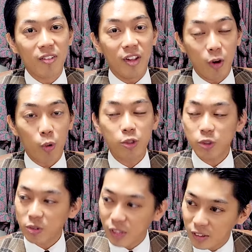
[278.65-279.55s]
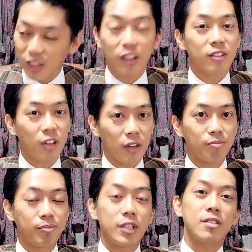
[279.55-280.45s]
ね、60点台だった
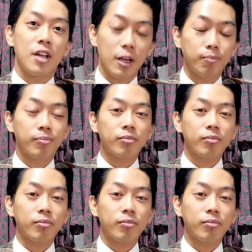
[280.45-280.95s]
んですね。